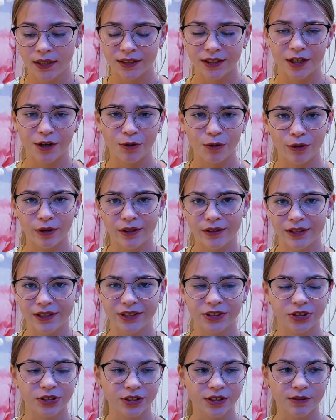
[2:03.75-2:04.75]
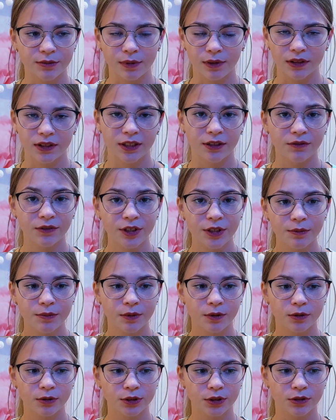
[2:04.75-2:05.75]
Никакой лишней болтовни,
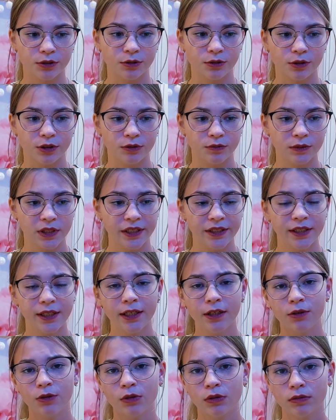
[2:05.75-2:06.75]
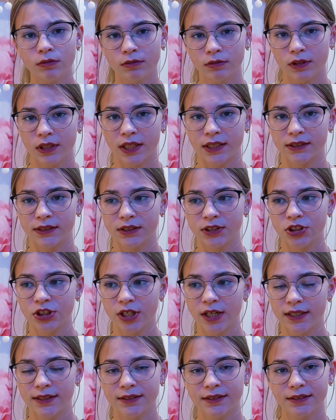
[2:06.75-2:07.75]
просто сходим на линейку, классный
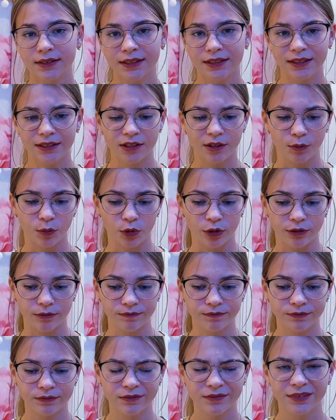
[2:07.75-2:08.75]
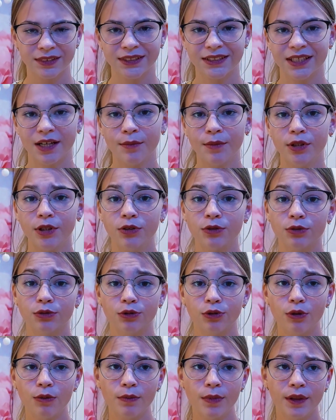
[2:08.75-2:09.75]
час и домой. Самое
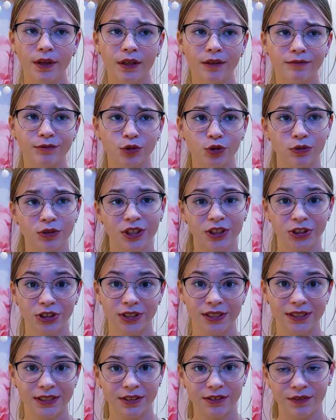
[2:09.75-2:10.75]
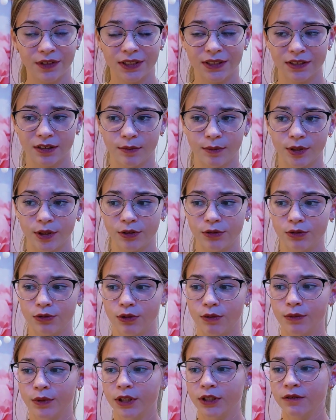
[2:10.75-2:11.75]
неудобное, тут даже есть две самые
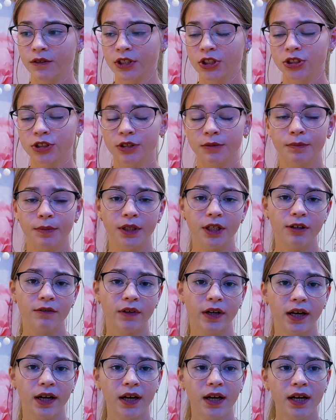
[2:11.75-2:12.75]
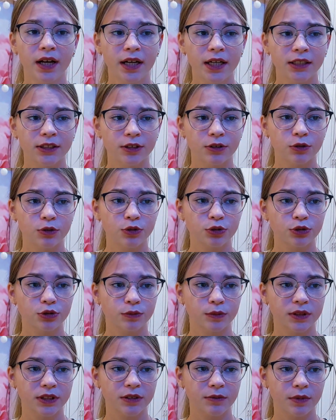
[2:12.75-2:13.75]
неудобные вещи. Первое, это то,
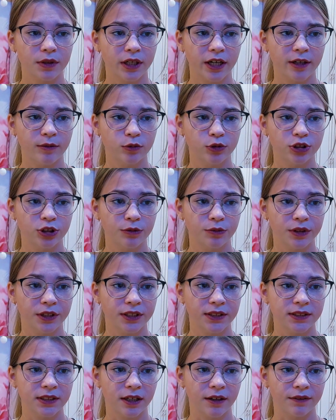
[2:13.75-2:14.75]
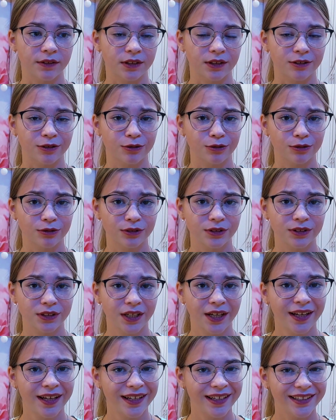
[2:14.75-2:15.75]
что мы забираем учебники завтра. То есть
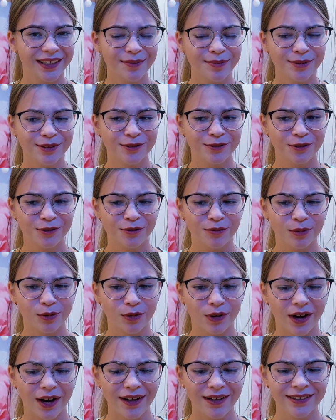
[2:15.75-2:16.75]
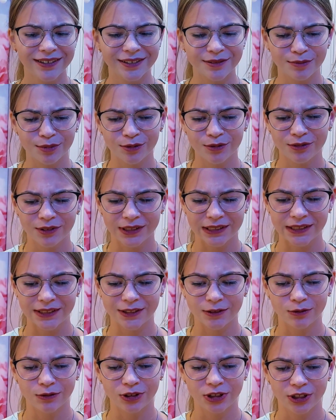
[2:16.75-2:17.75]
я пойду на каблуках и буду
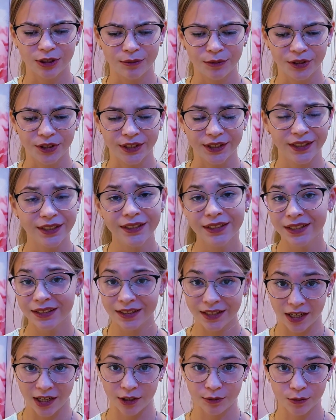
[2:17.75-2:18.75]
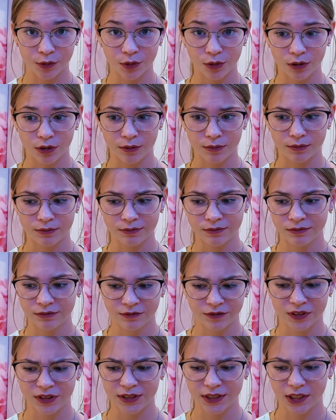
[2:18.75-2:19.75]
нести учебники. Их не так много,
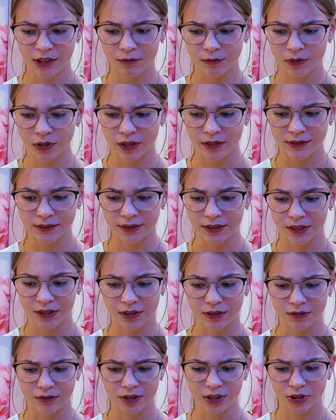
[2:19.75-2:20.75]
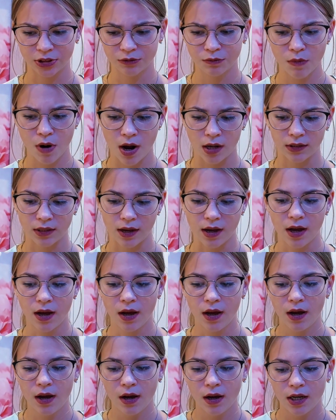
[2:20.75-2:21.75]
в 10 классе их даже мало.
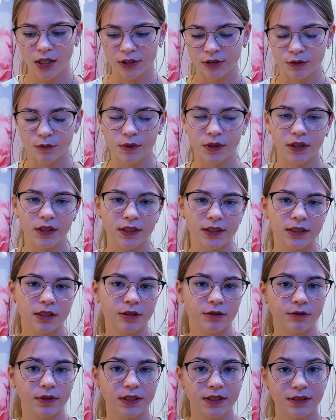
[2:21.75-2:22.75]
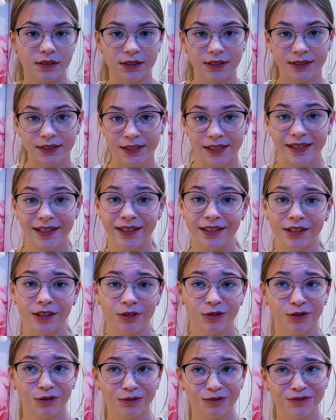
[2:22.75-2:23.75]
Особенно если у вас
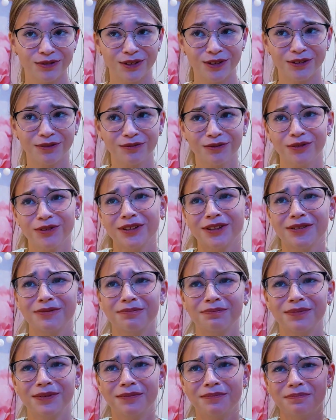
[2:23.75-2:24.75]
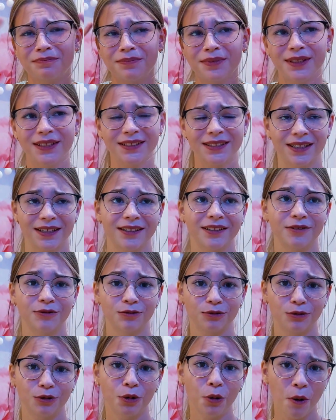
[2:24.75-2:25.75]
разделение, но все равно это пипец как
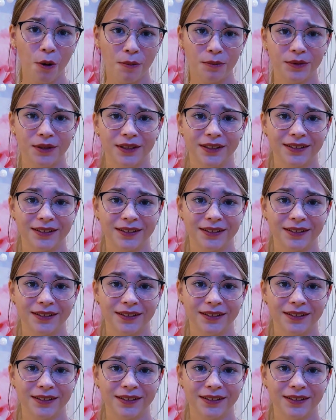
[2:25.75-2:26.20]
неудобно.